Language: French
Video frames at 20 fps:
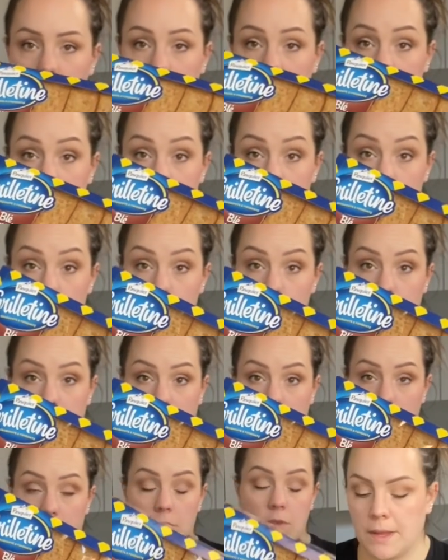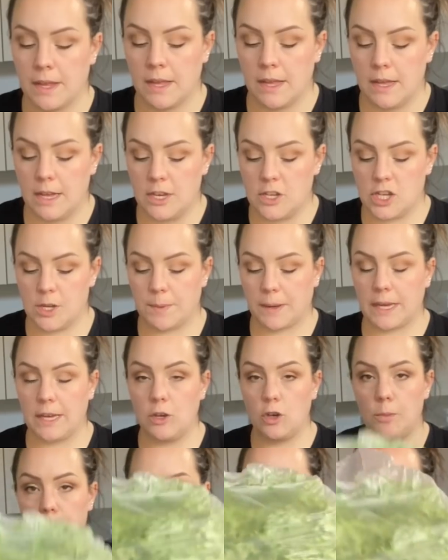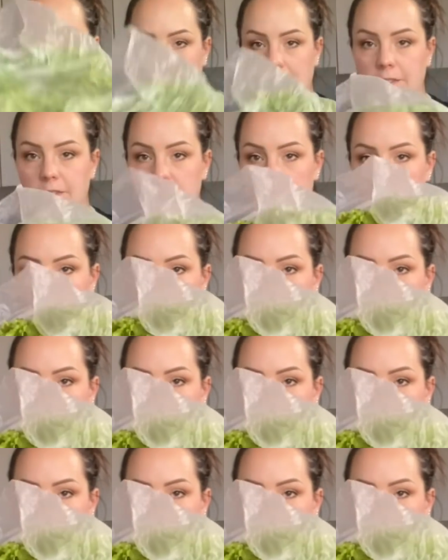choses là c'est super bon. J'ai pris une batalia